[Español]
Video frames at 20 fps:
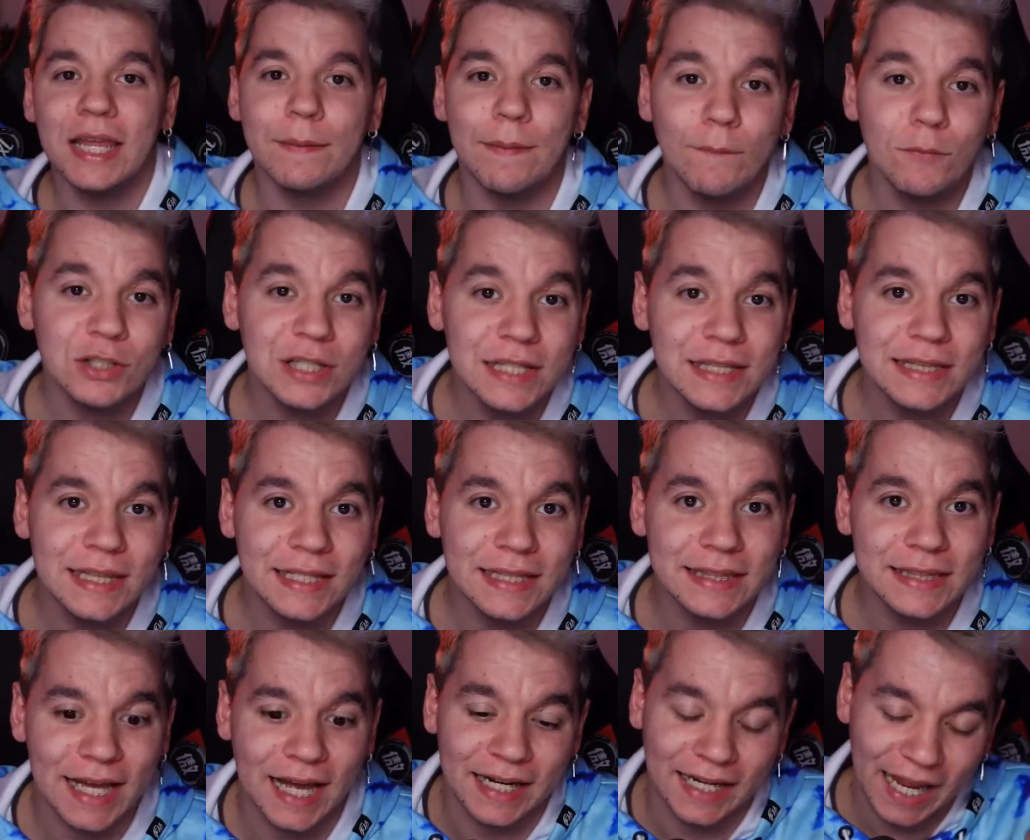vamos a
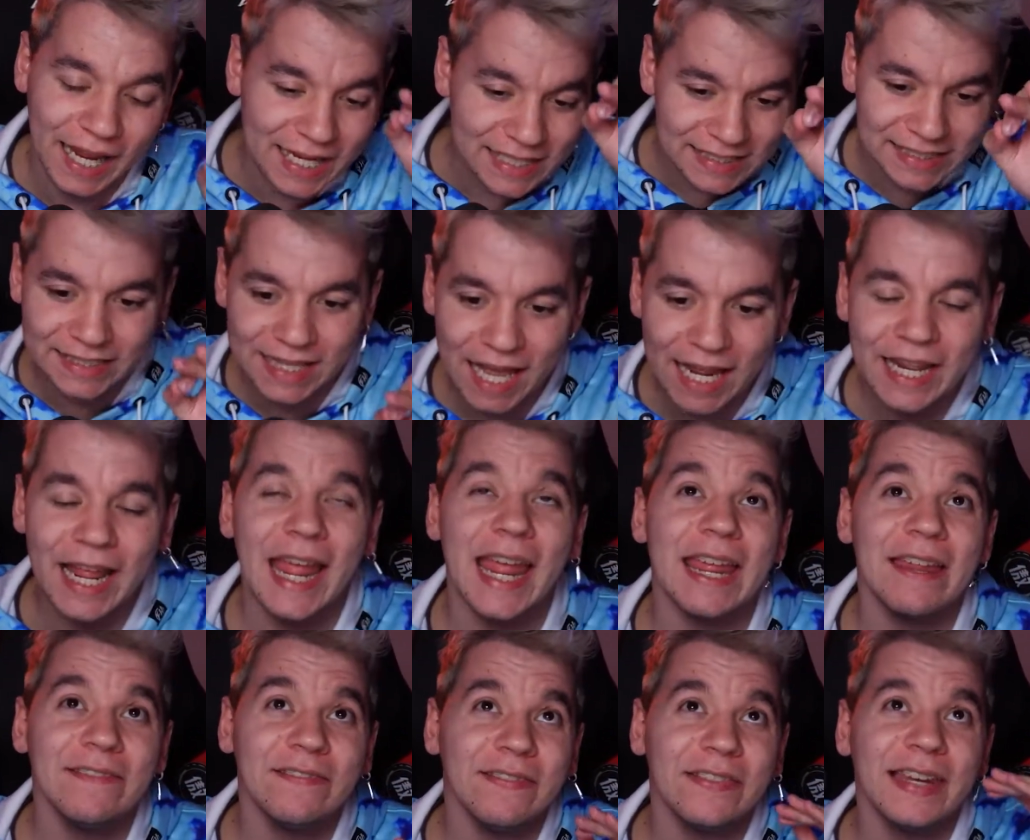intentar estar
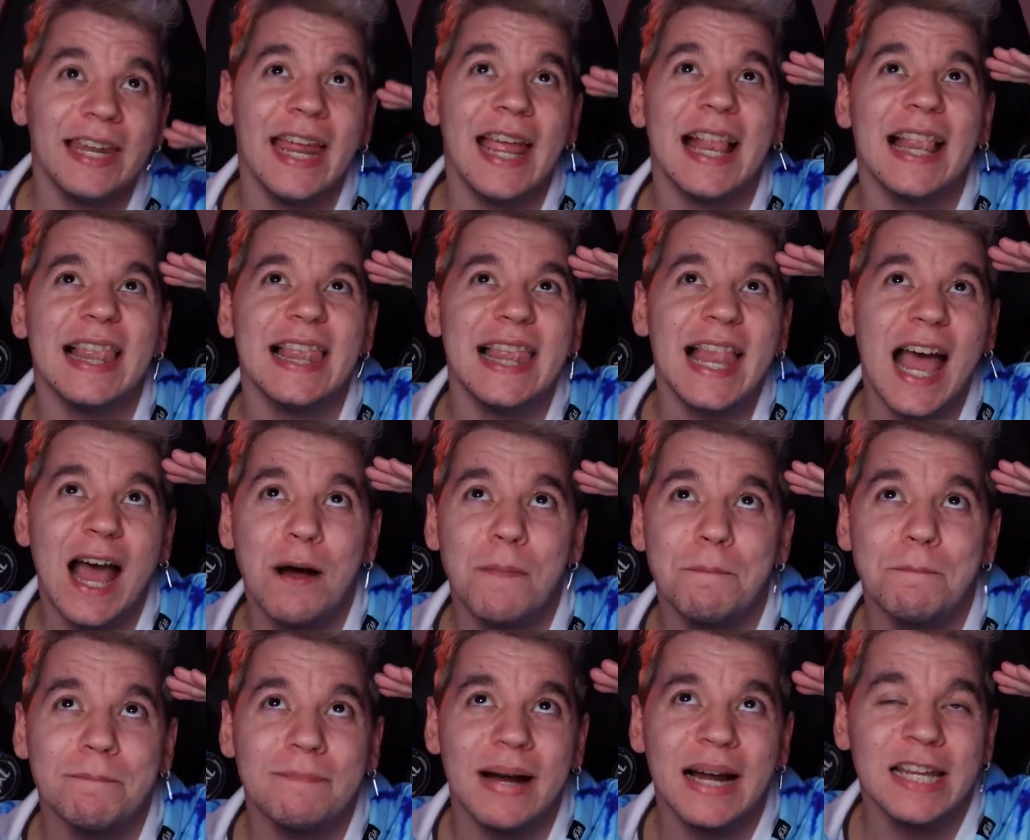entre la
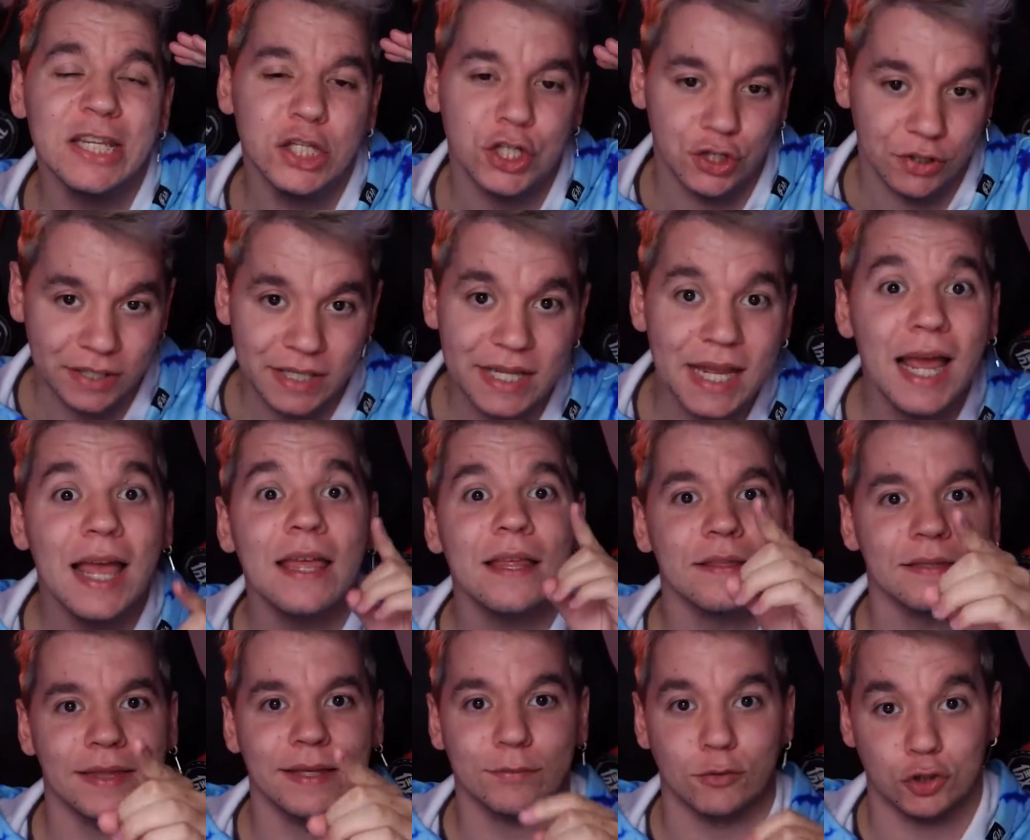mayoría
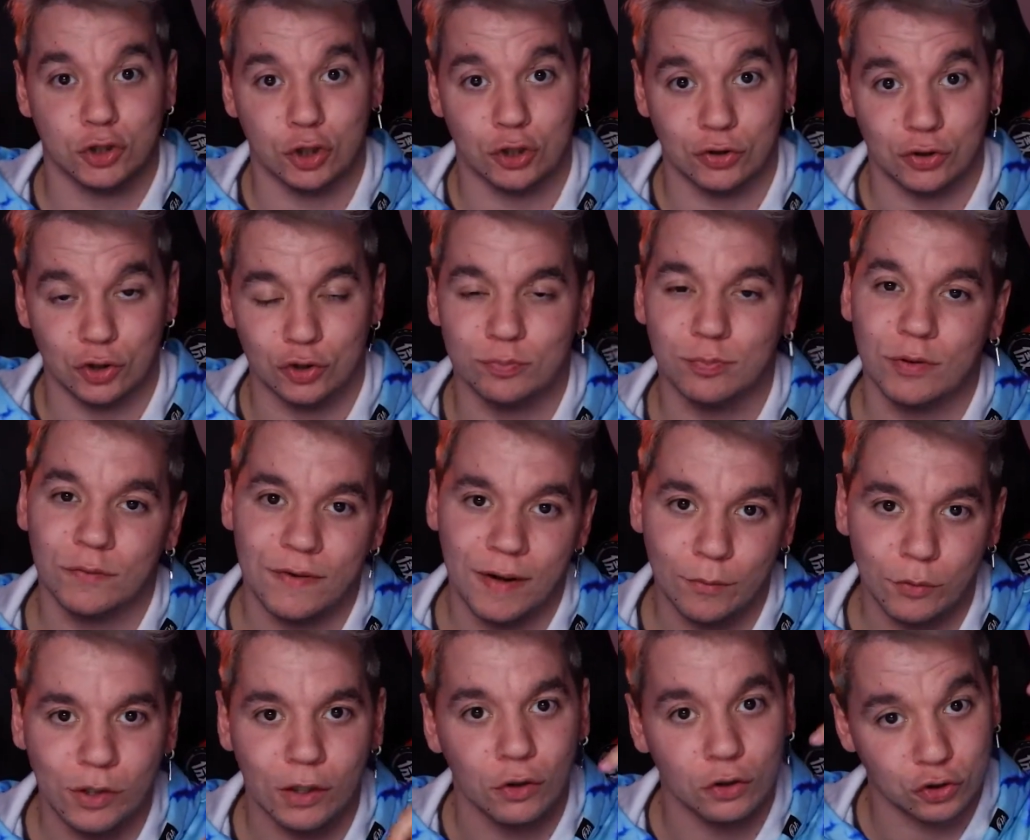de vosotros. Por
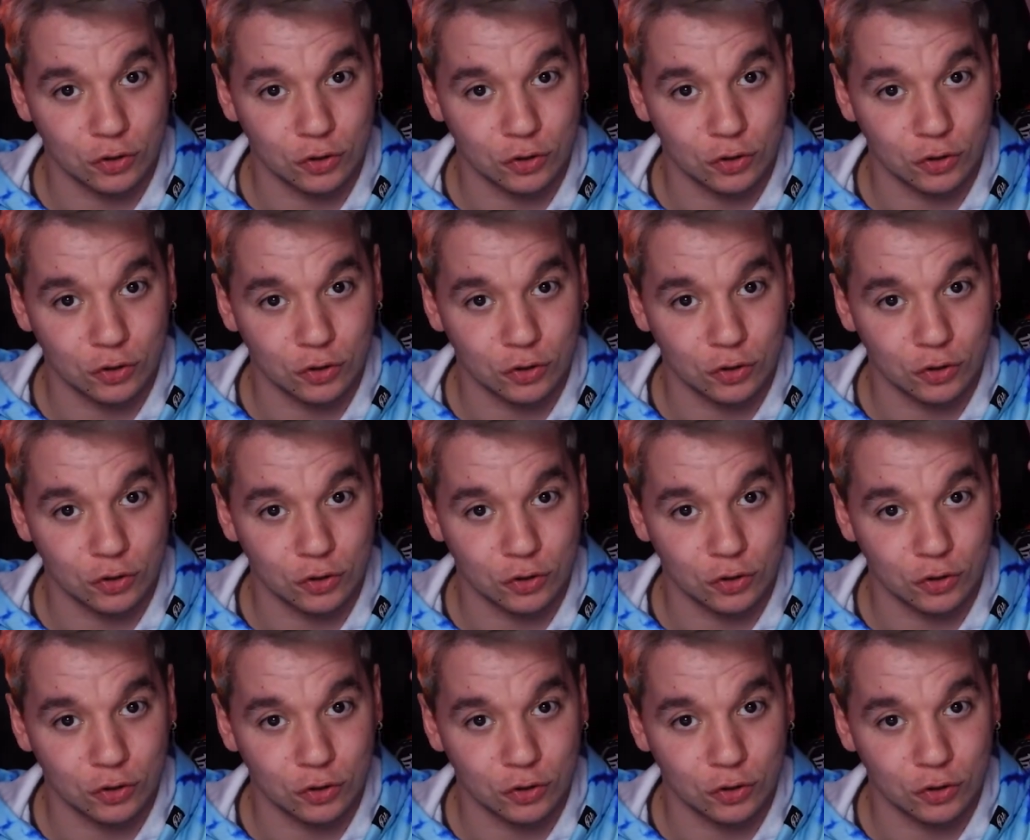favor, en los